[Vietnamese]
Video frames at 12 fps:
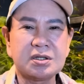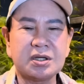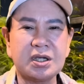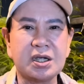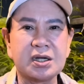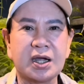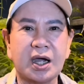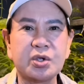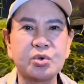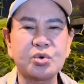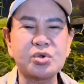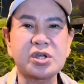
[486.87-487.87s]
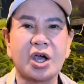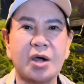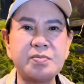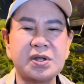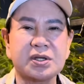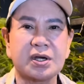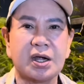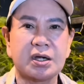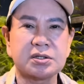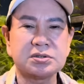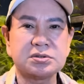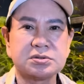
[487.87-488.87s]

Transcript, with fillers: cái gì nợ vô chúa chởm vậy trời